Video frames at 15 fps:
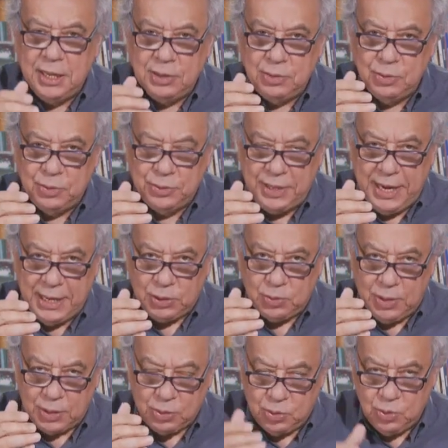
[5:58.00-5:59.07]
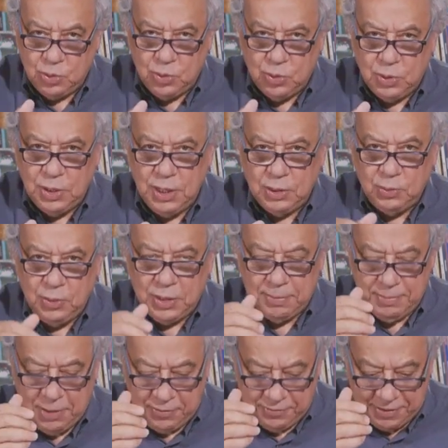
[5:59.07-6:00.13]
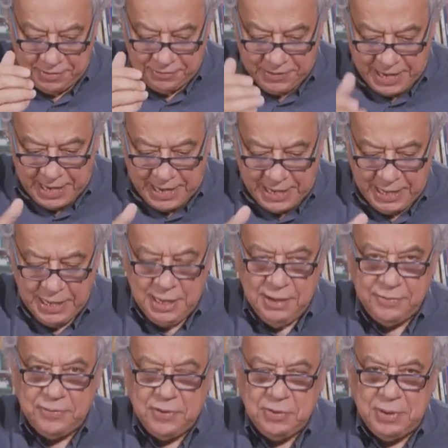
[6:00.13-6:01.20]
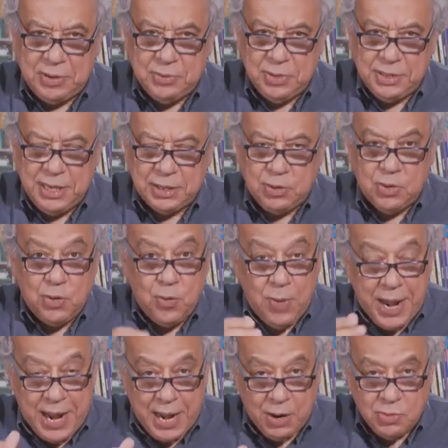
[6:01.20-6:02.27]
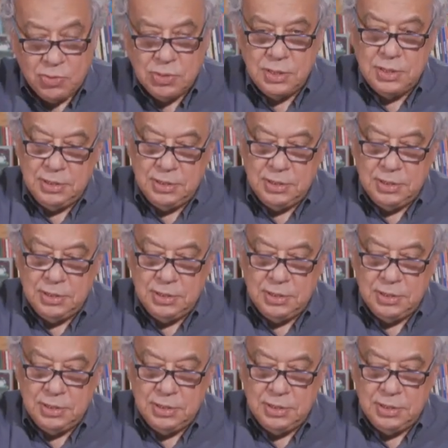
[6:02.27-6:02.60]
do neto Arthur, do irmão Vavá, foi uma coisa cruel